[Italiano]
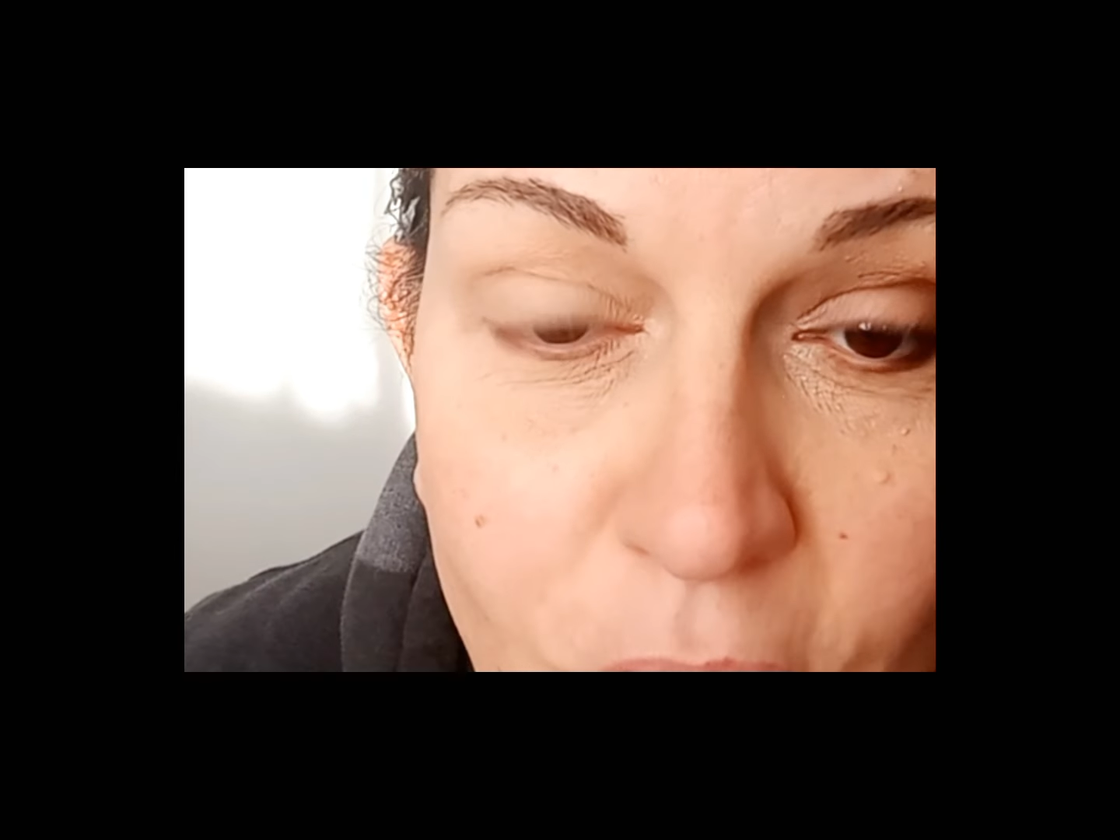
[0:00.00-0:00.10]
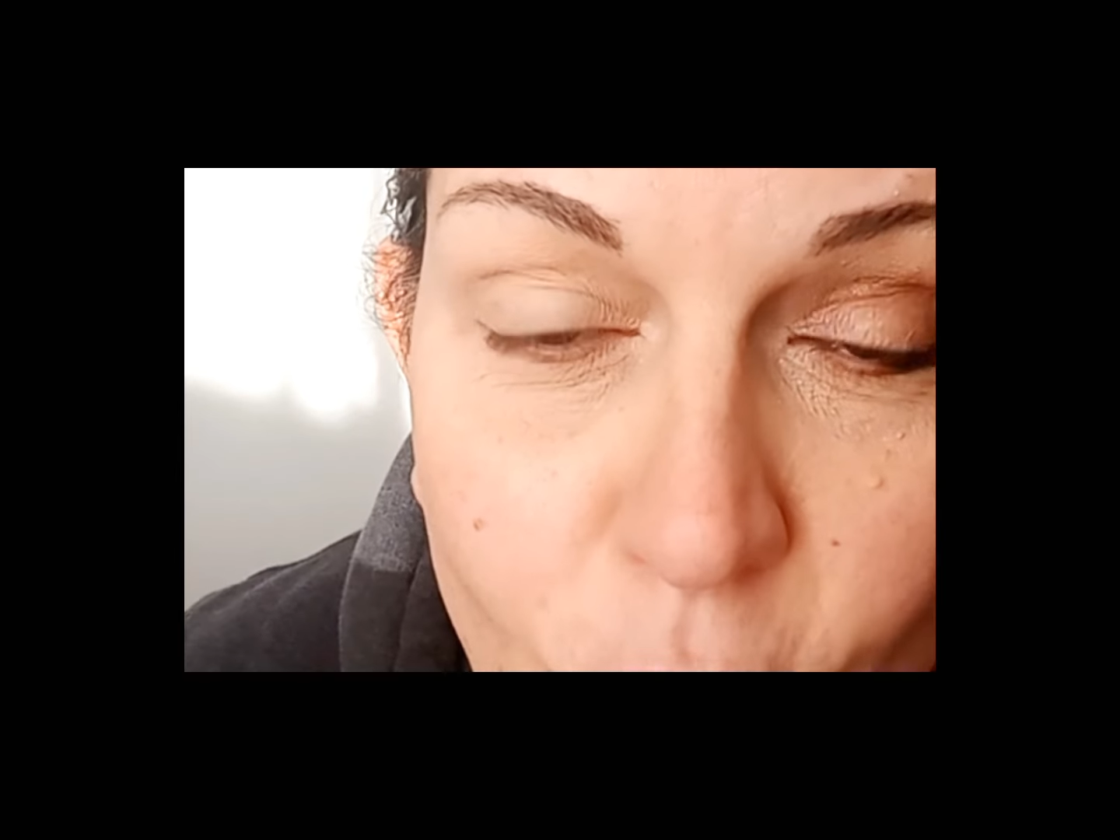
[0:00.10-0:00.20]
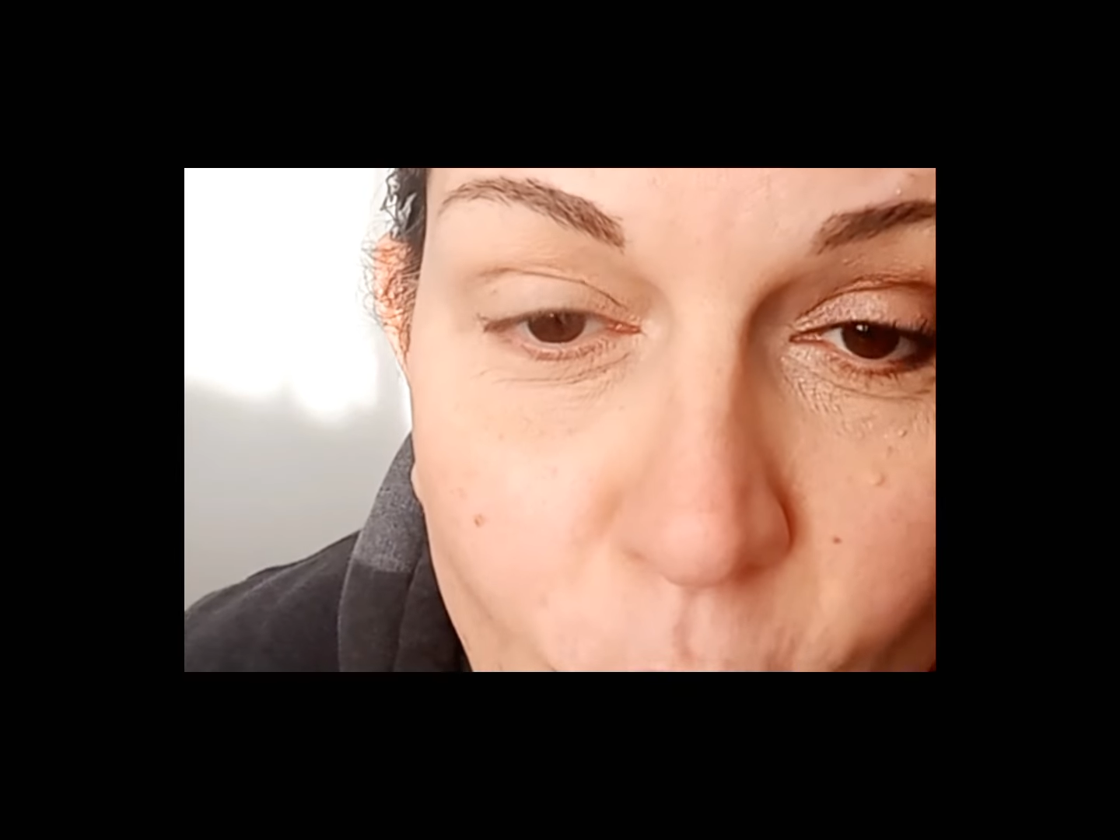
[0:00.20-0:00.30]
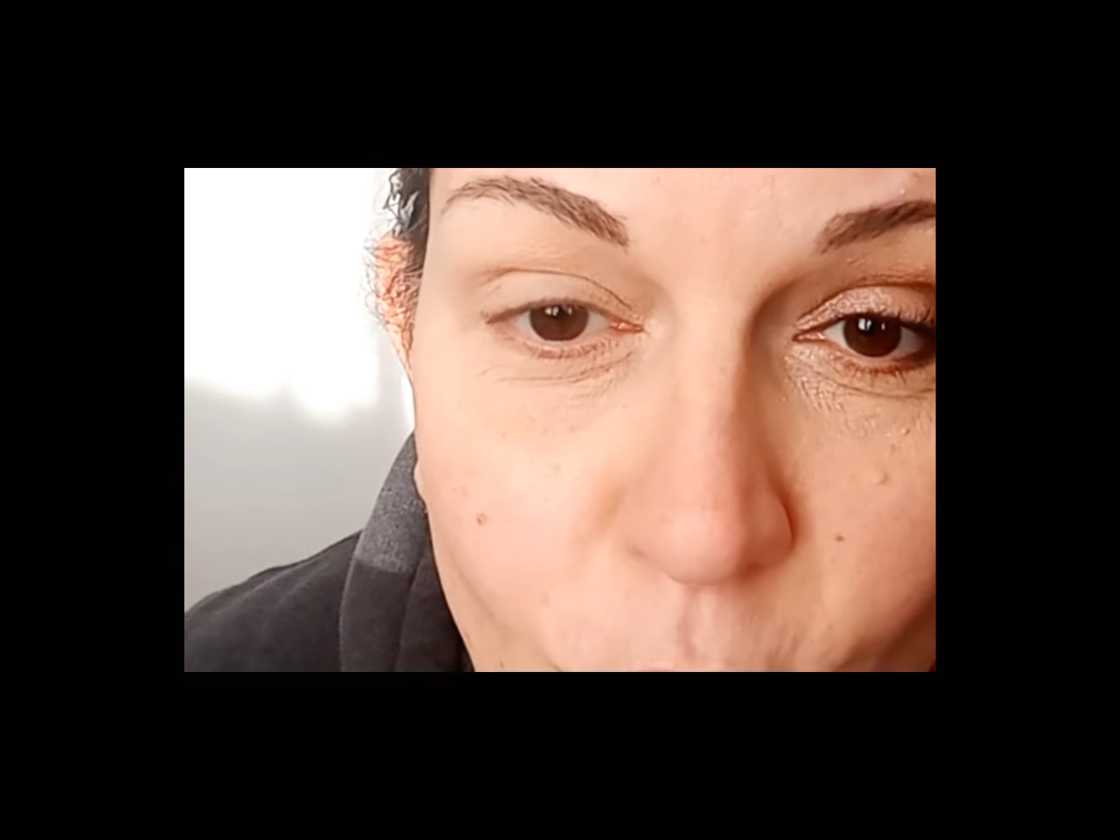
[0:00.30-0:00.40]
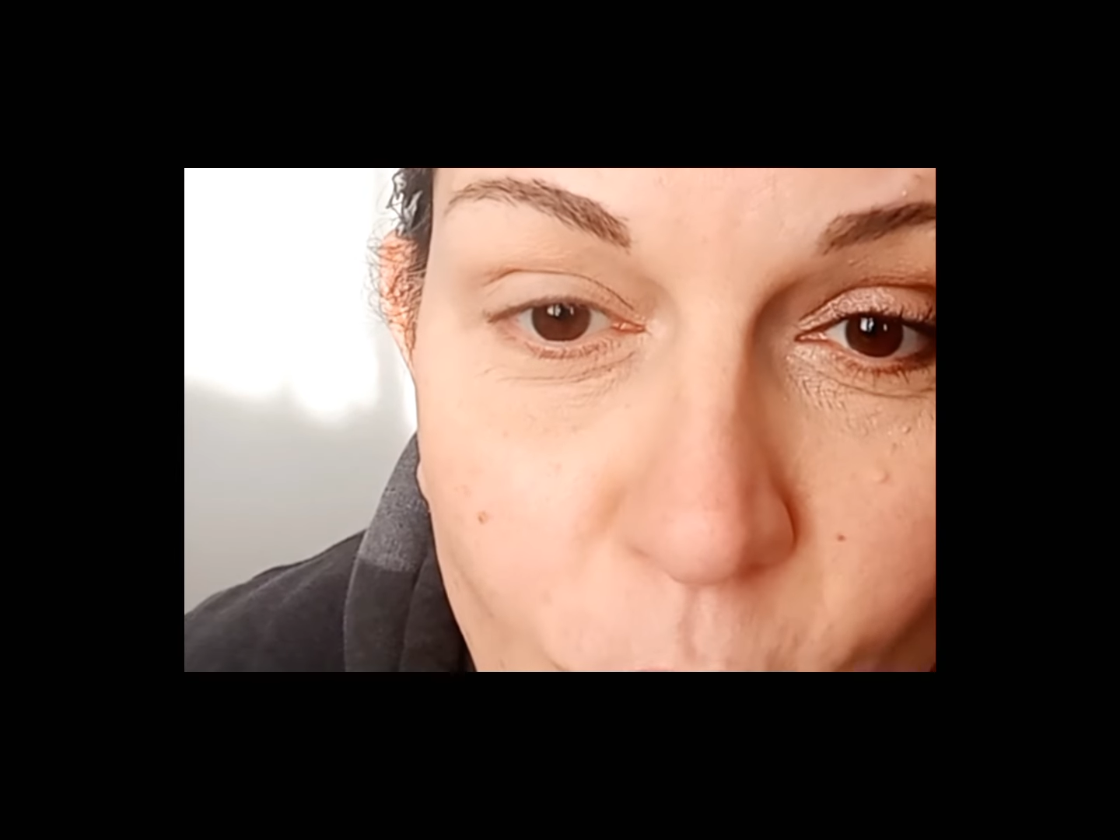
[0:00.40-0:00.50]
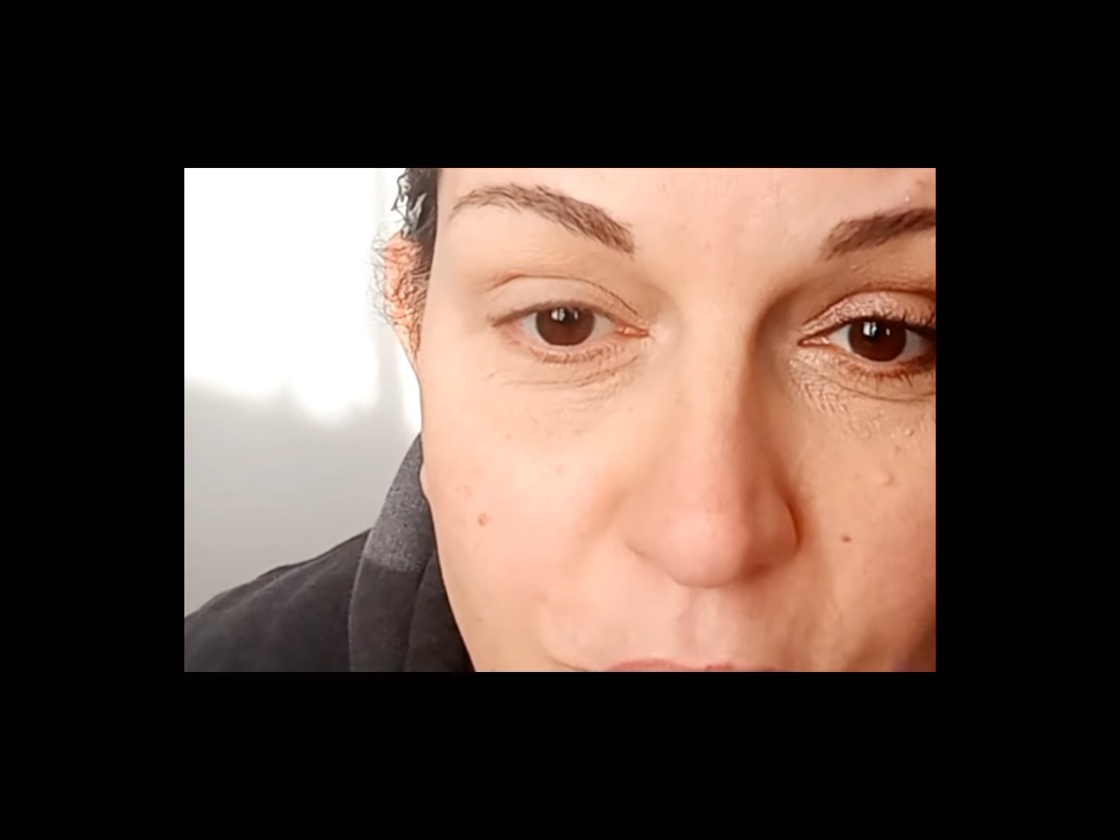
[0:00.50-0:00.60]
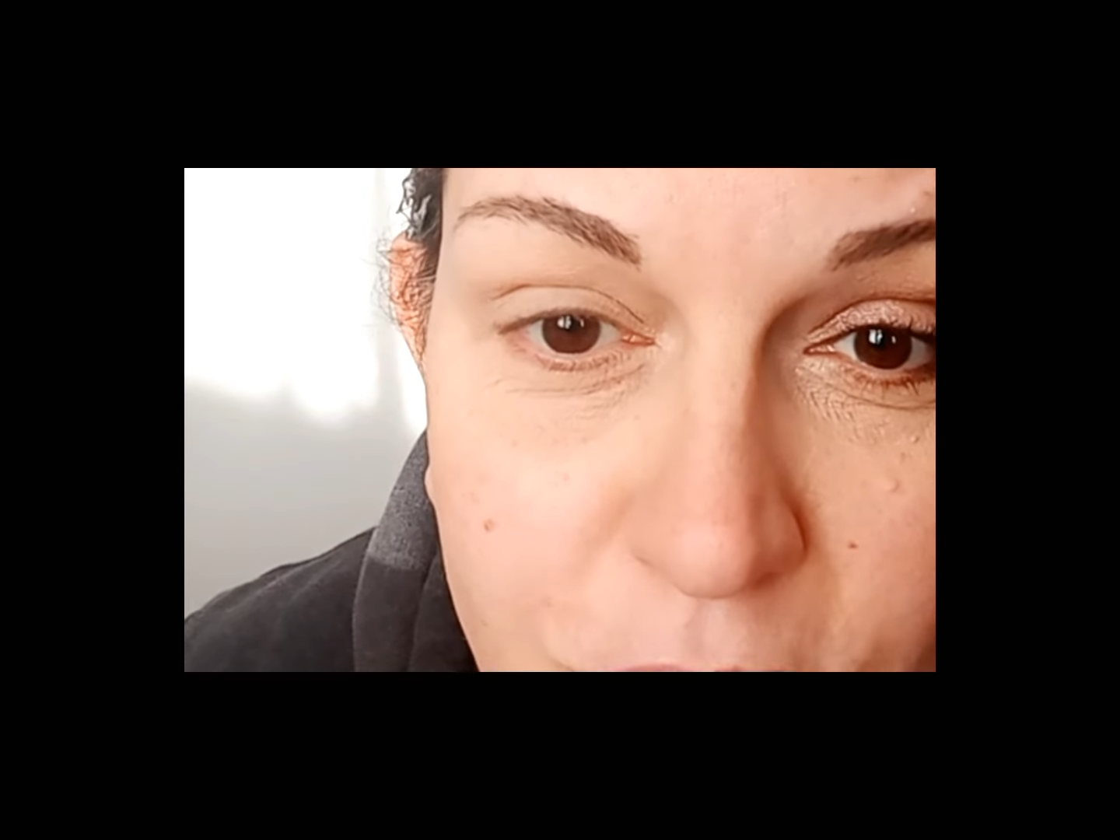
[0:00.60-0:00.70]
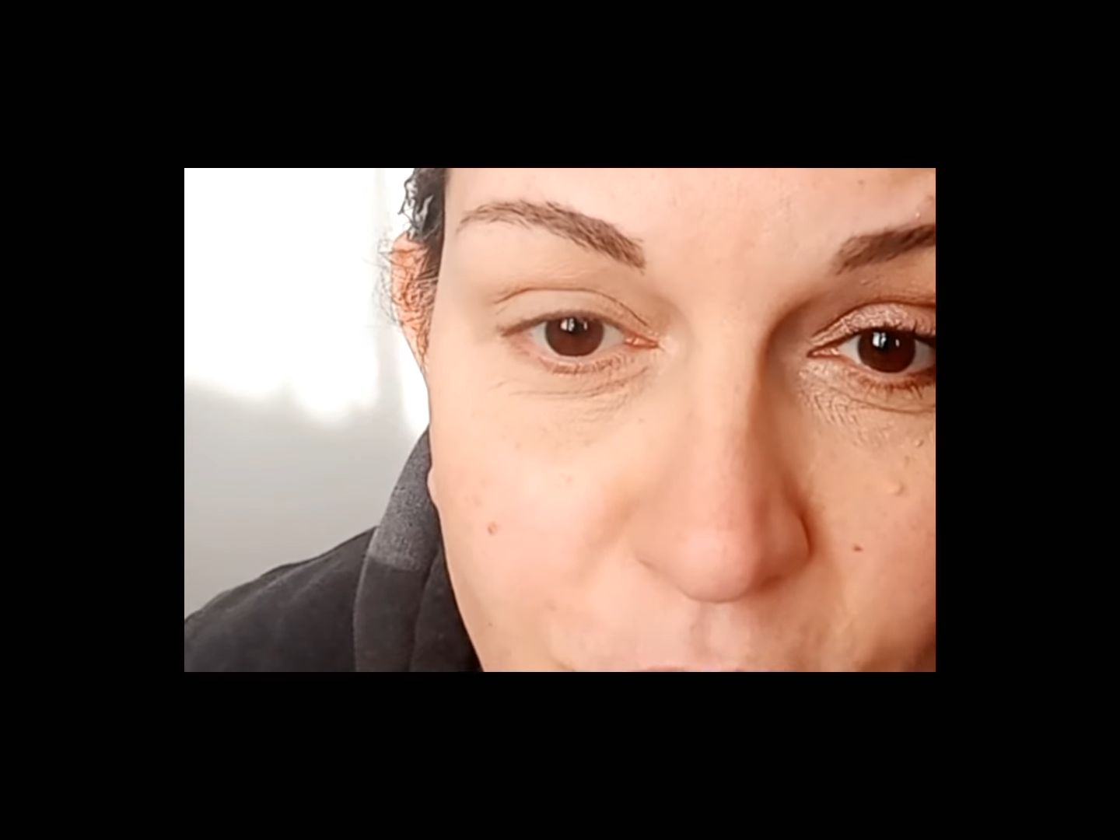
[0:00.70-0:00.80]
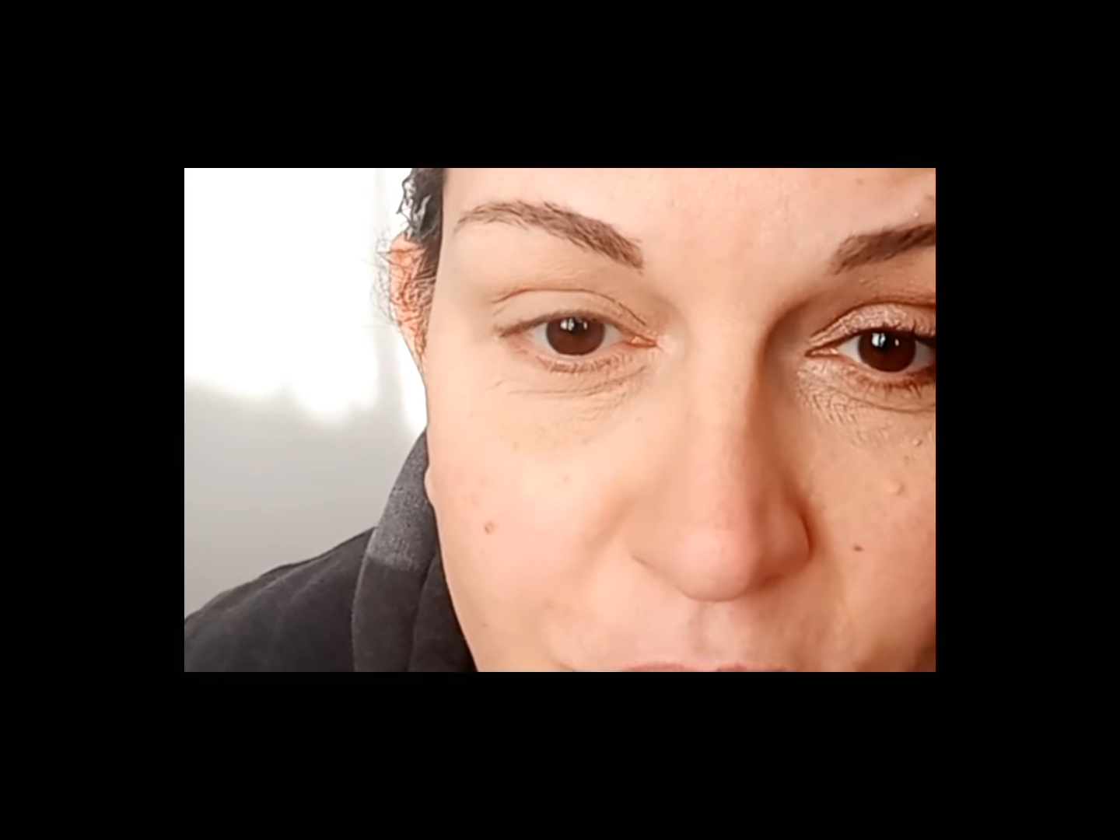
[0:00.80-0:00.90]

con questo